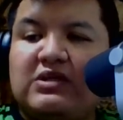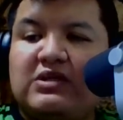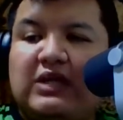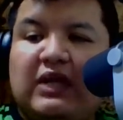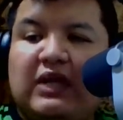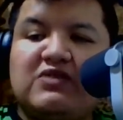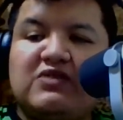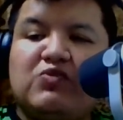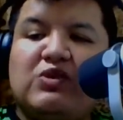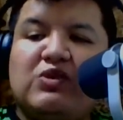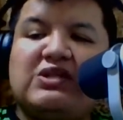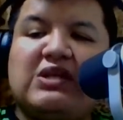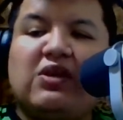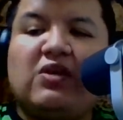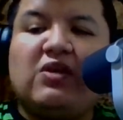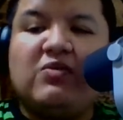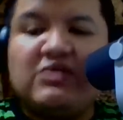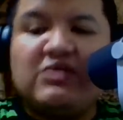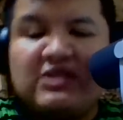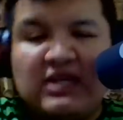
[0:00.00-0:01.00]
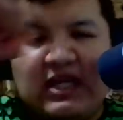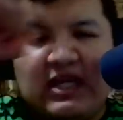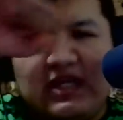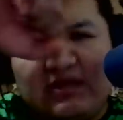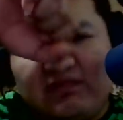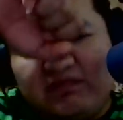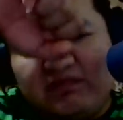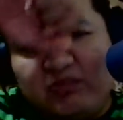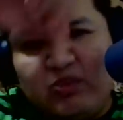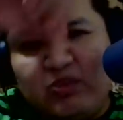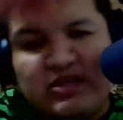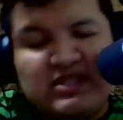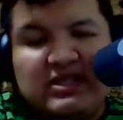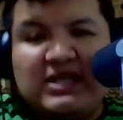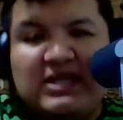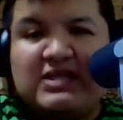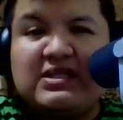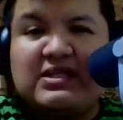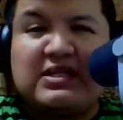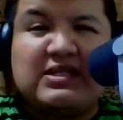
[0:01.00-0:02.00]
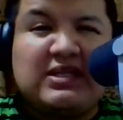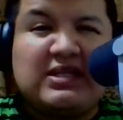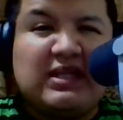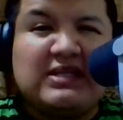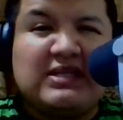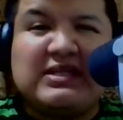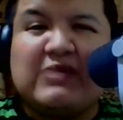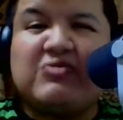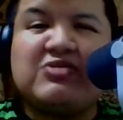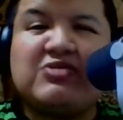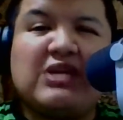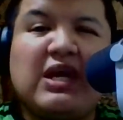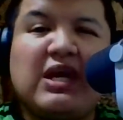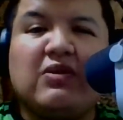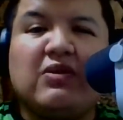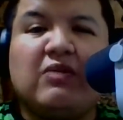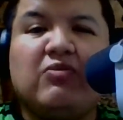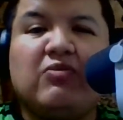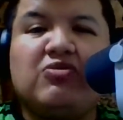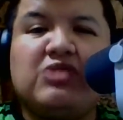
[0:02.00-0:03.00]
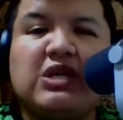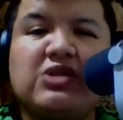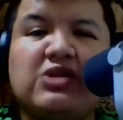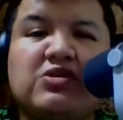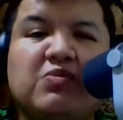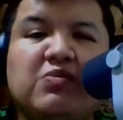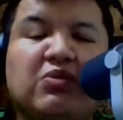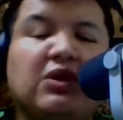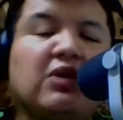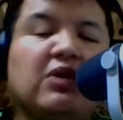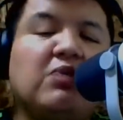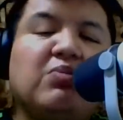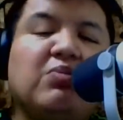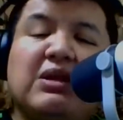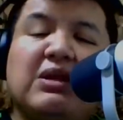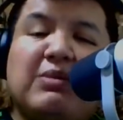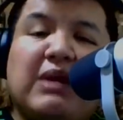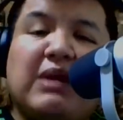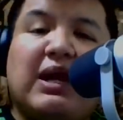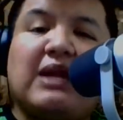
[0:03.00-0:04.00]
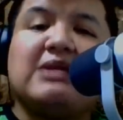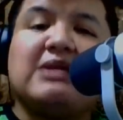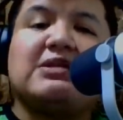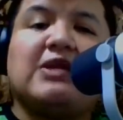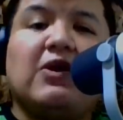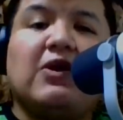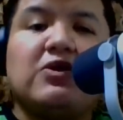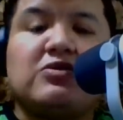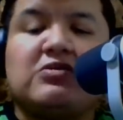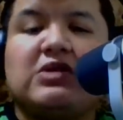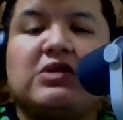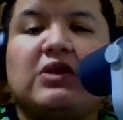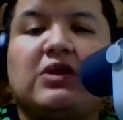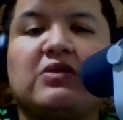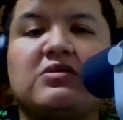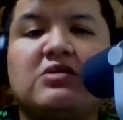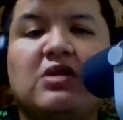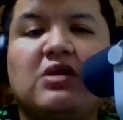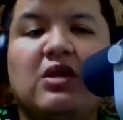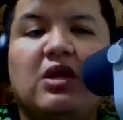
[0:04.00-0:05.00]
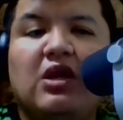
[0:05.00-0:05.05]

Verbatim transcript: que nos, muestra cómo está pues triste, está desahuciado el muchacho, porque no puede viajar a Estados Unidos,